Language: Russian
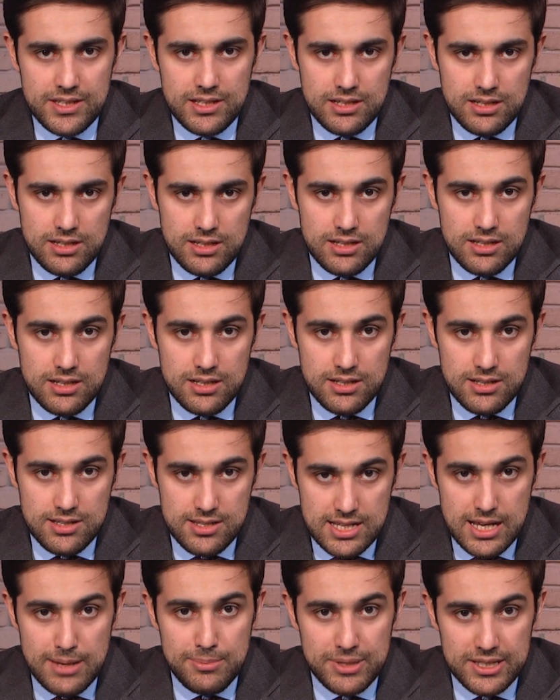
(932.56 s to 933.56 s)
э,
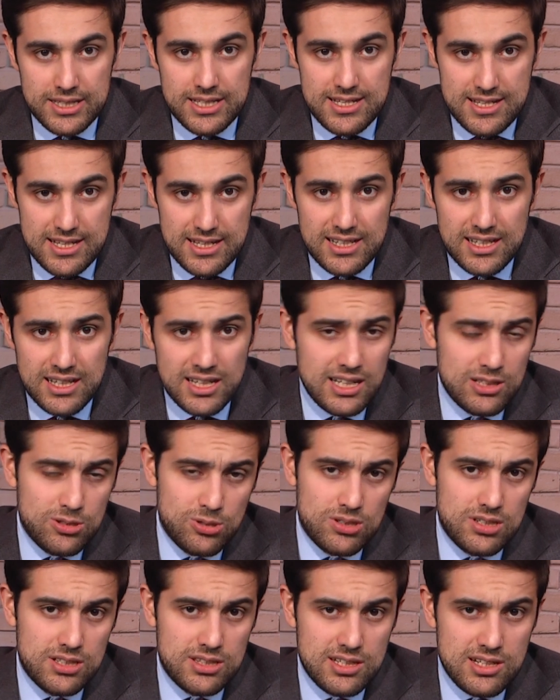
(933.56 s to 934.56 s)
саммит СНГ,
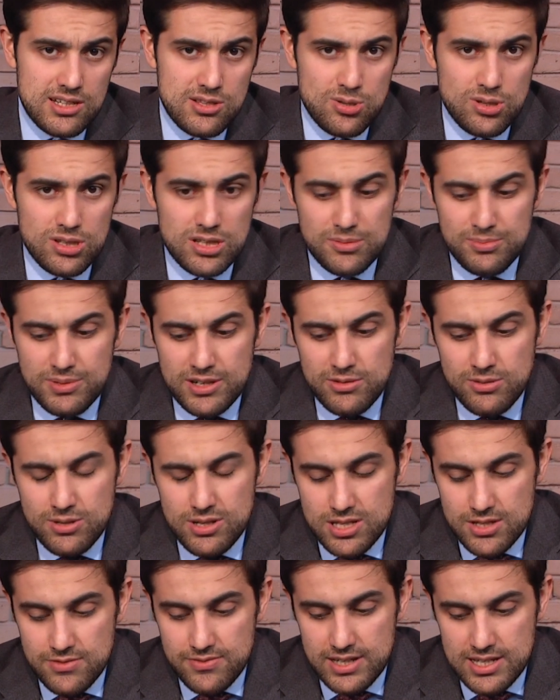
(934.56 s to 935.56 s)
который традиционно
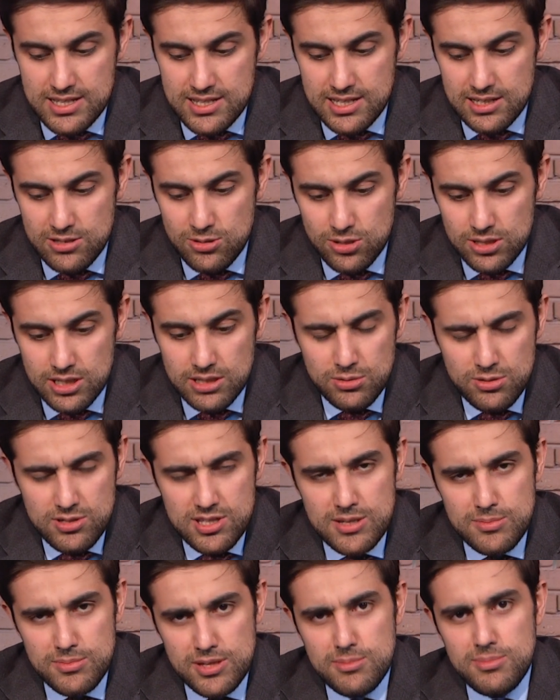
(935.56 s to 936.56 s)
проводится в конце года, но
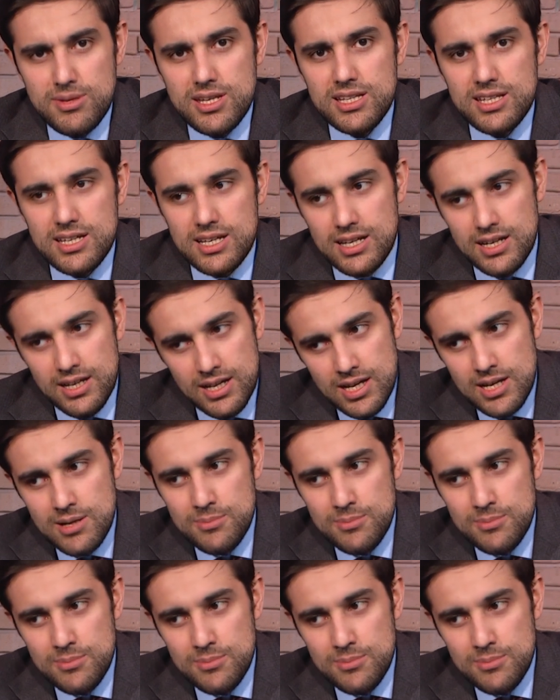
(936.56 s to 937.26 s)
тем не менее